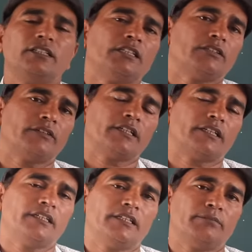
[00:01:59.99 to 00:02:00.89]
ईश्वर
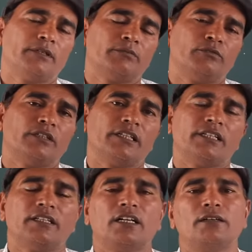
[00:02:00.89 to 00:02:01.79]
की प्रभु
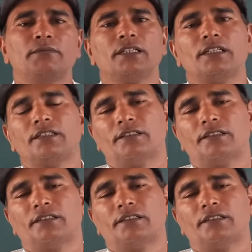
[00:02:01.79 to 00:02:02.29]
के नाम की